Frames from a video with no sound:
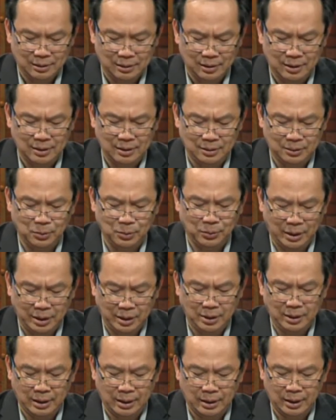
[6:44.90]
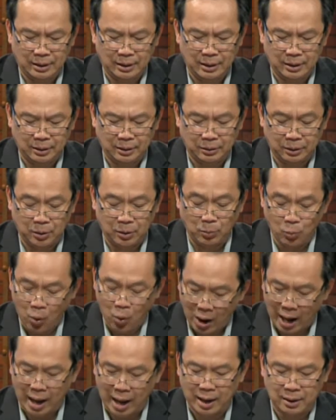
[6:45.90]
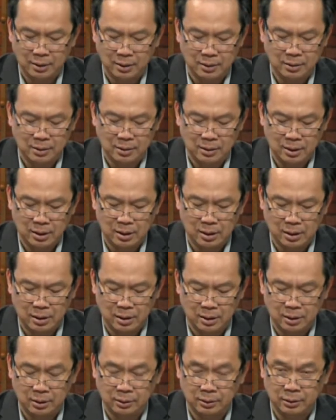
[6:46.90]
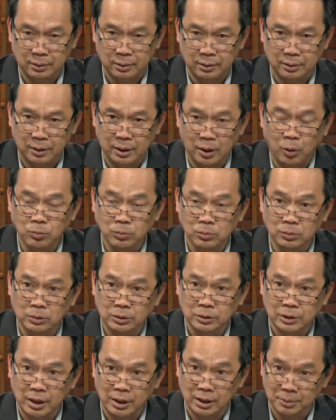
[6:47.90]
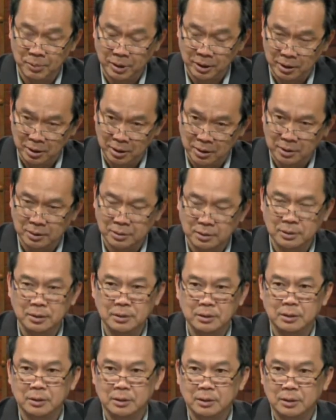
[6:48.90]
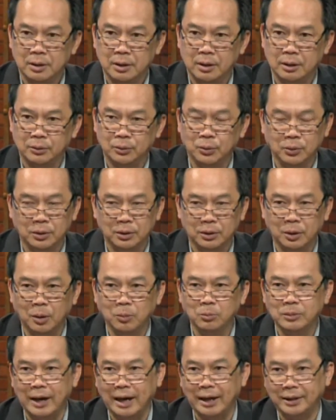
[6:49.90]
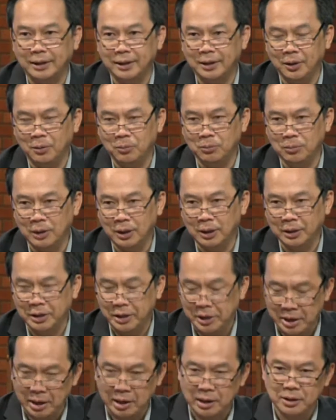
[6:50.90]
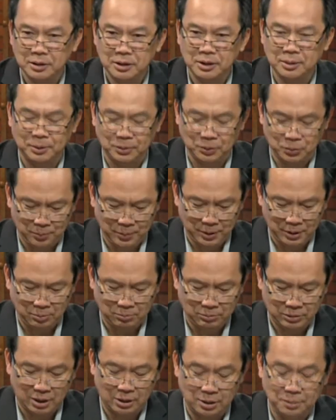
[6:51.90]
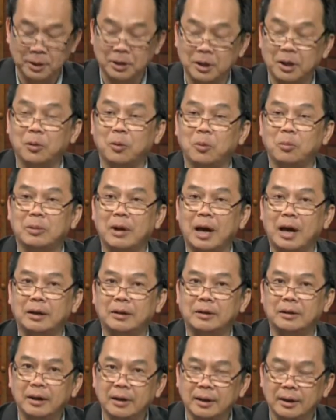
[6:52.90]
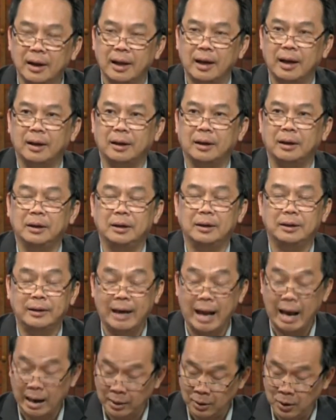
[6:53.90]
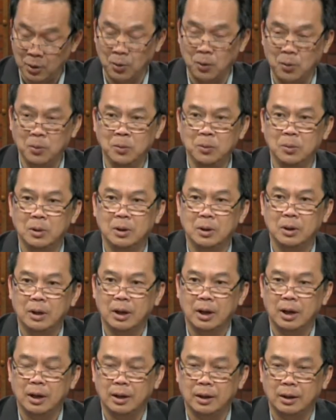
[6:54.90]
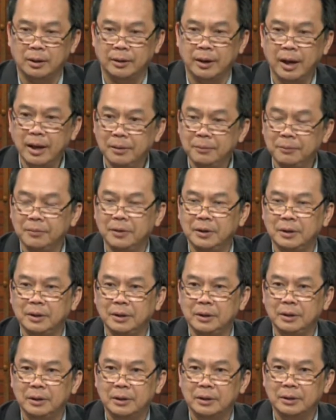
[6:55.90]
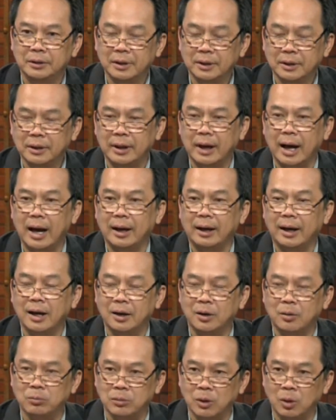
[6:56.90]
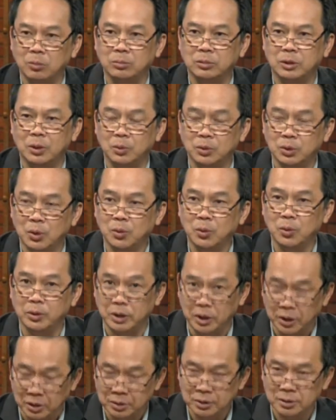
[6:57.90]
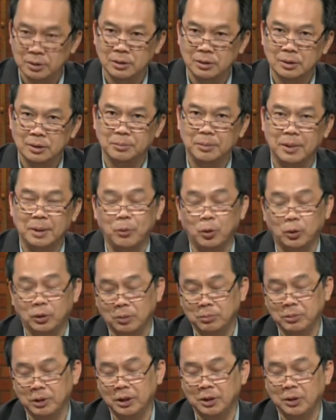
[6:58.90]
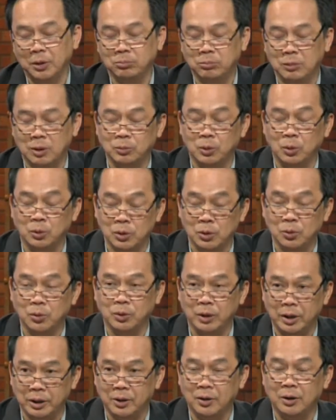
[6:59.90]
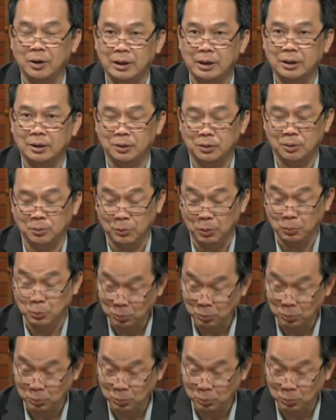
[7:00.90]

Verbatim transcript: thì tôi thấy là là là cộng hòa à, ông Charlie Baker à, tôi không rành cái ông à, kia nhưng mà tôi biết là ông Charlie Baker cũng đang rất là năng nổ à, đến với tất cả các cộng đồng thiểu số ngôn ngữ và một trong những cái cộng đồng thiểu số ngoại nghị đó là cộng đồng